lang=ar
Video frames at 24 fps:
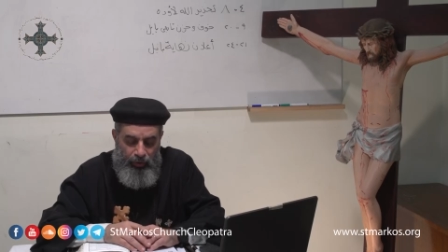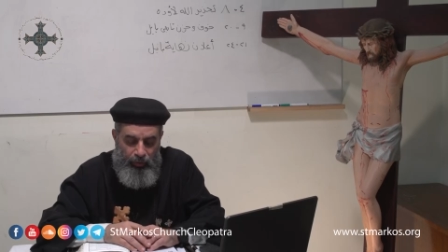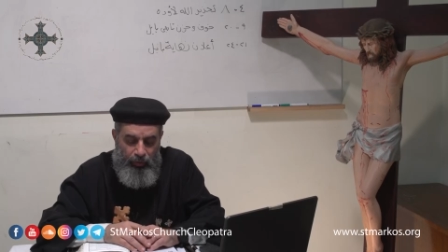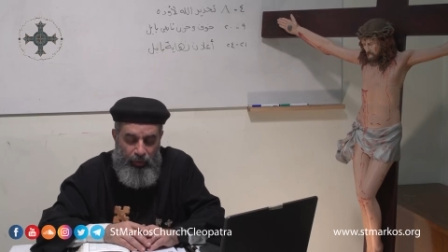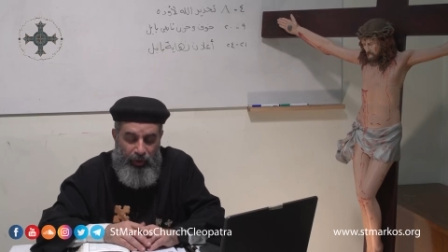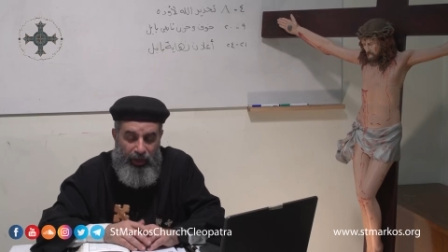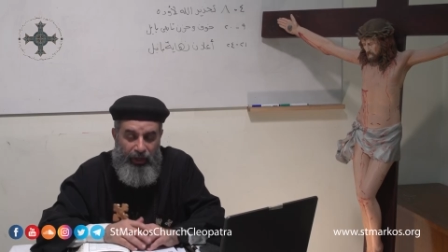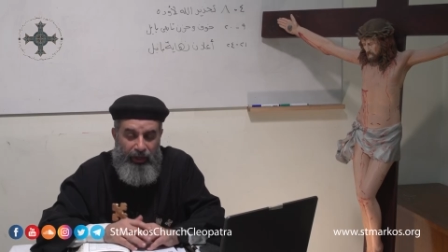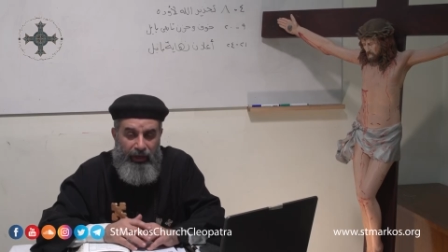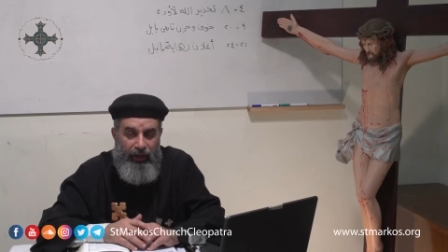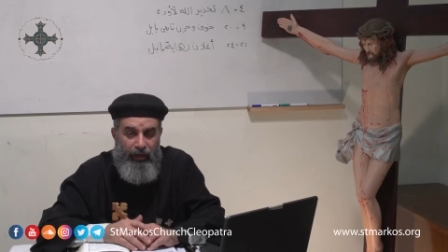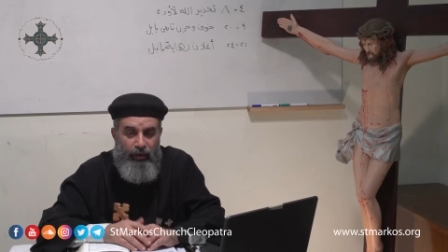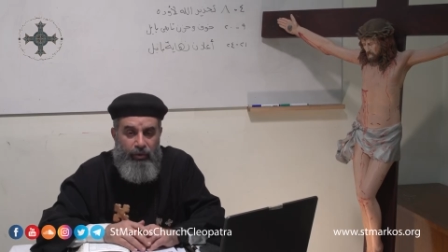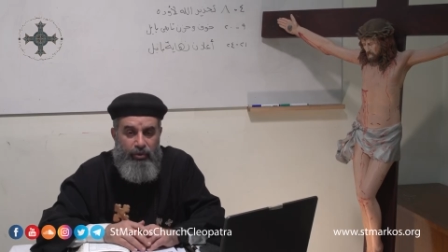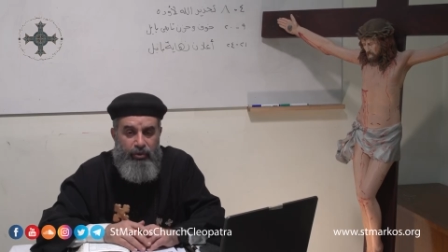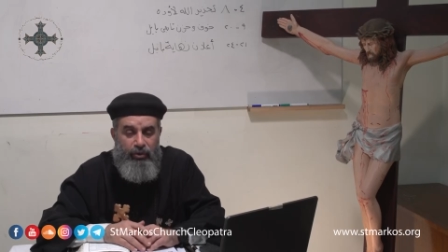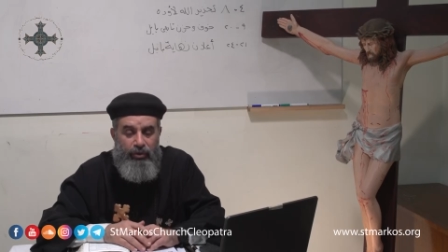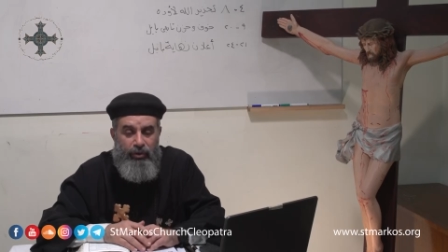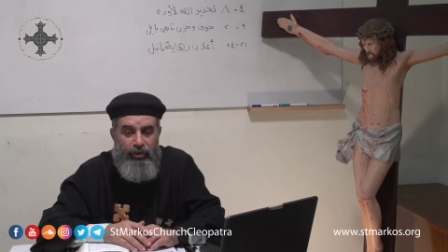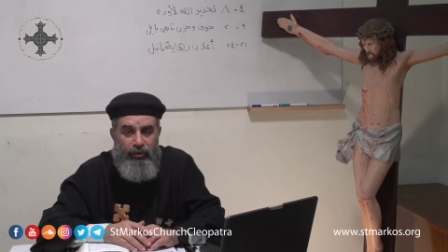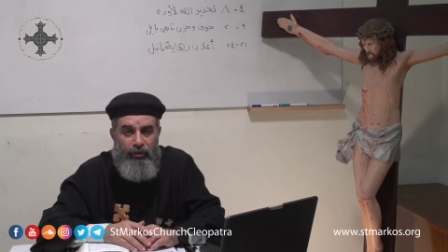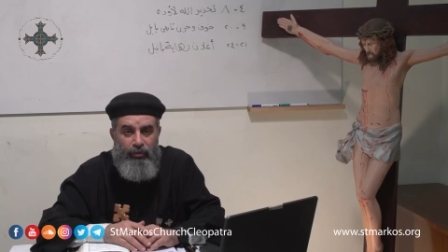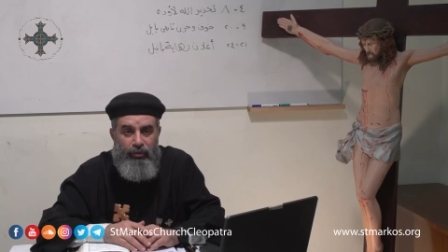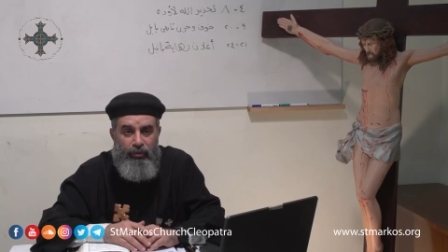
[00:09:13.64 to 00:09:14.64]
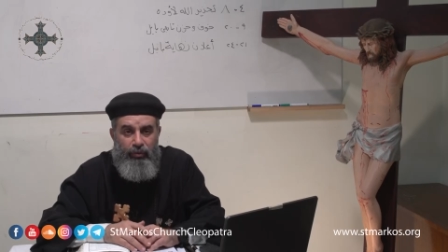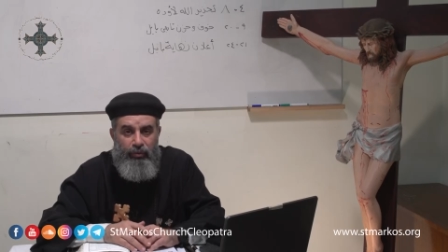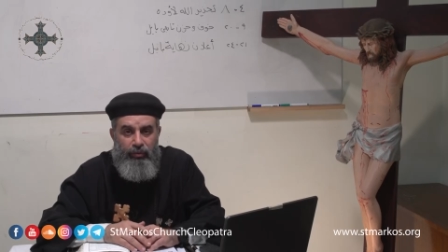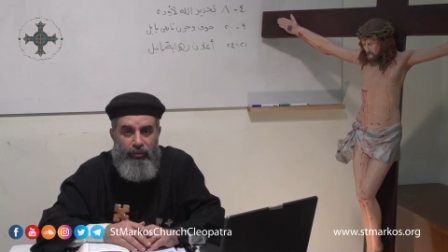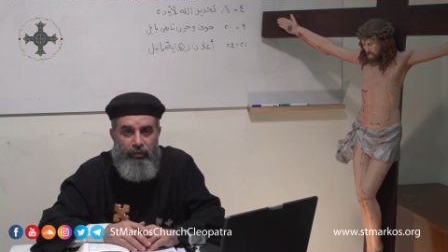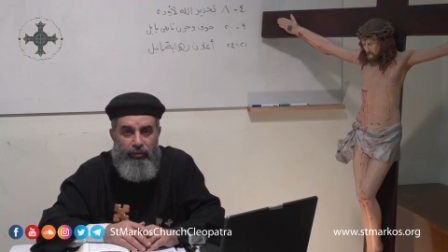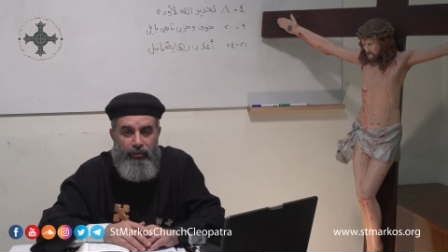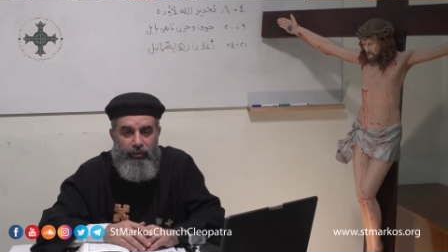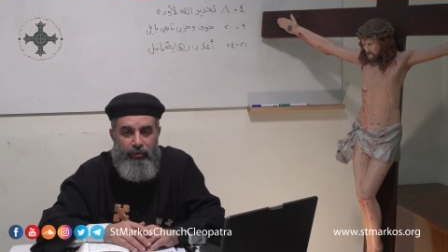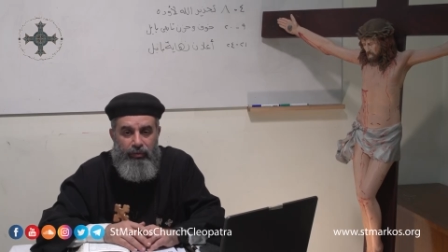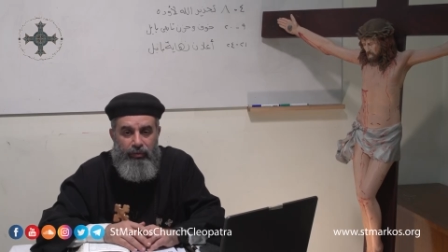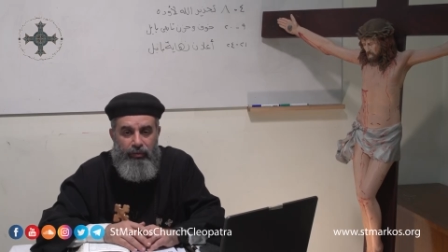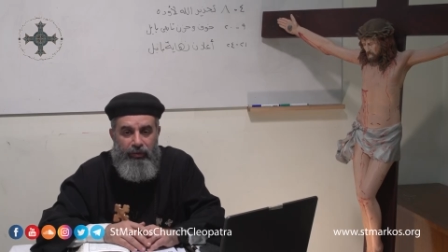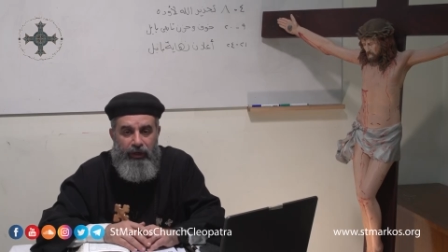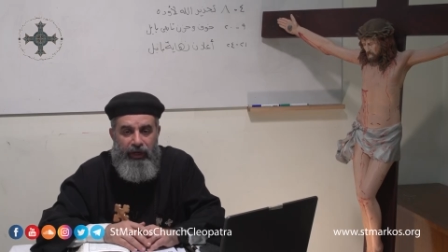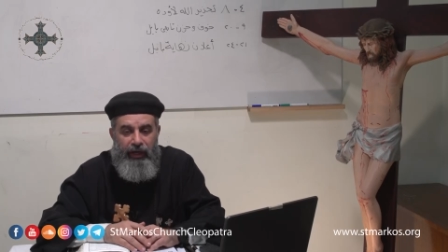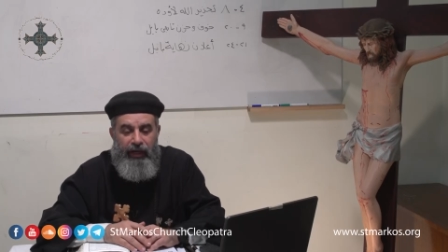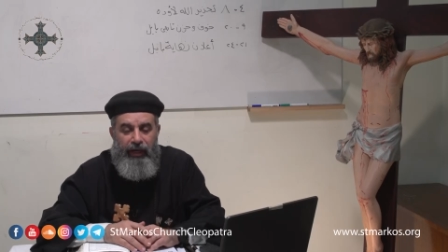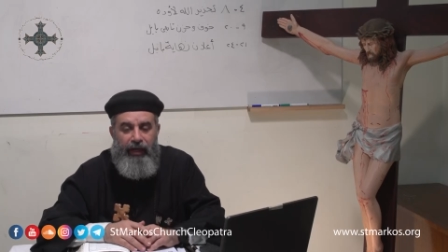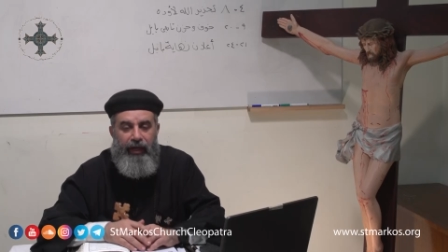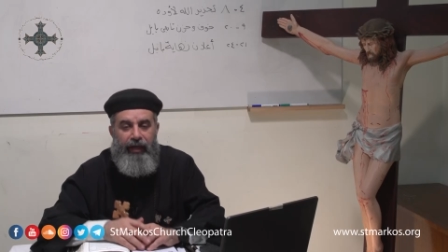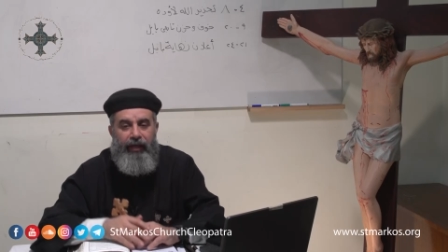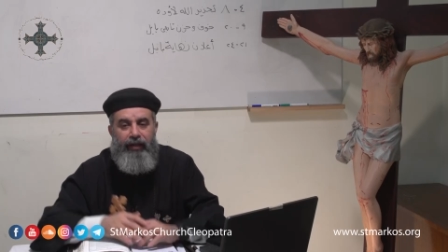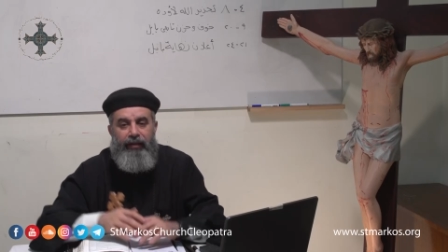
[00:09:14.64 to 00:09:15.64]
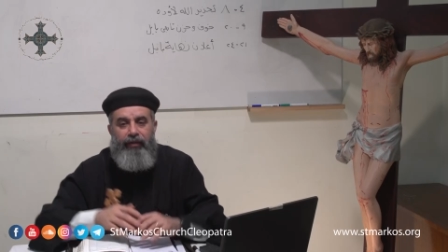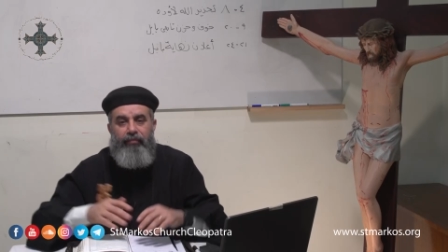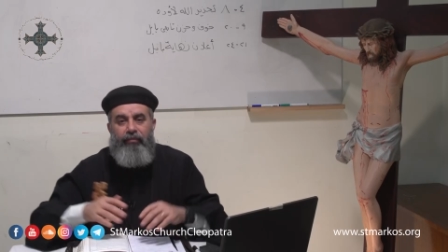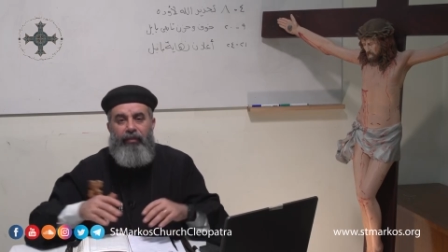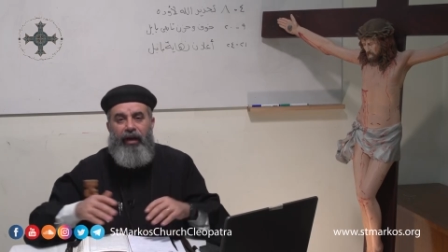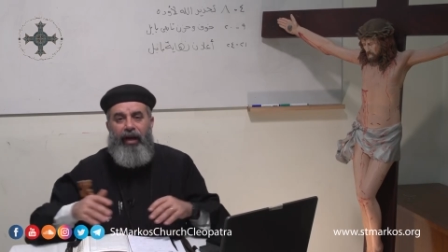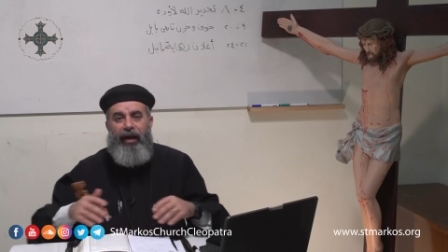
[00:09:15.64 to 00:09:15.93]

وعلى اسرته وقعد